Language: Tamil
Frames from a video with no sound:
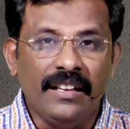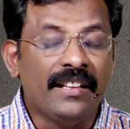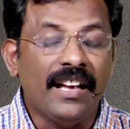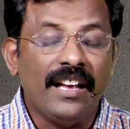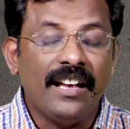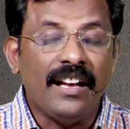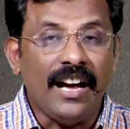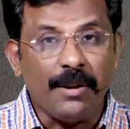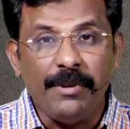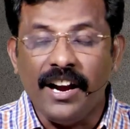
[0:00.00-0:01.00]
இந்த
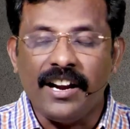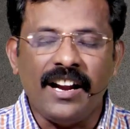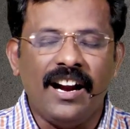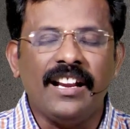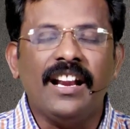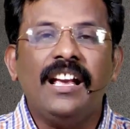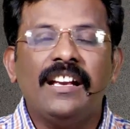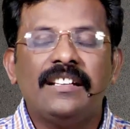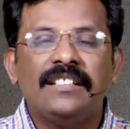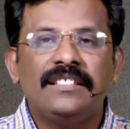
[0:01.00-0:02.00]
அருமையான நாளில
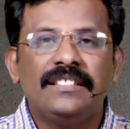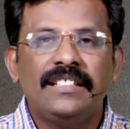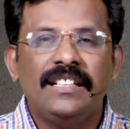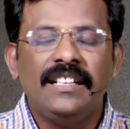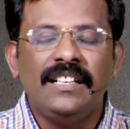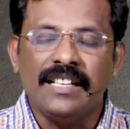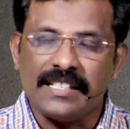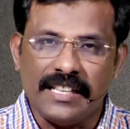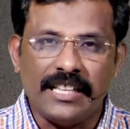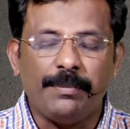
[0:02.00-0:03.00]
இந்த
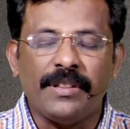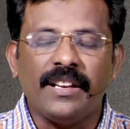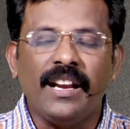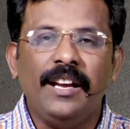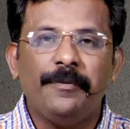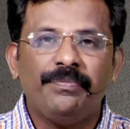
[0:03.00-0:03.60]
சந்தர்ப்பத்தில்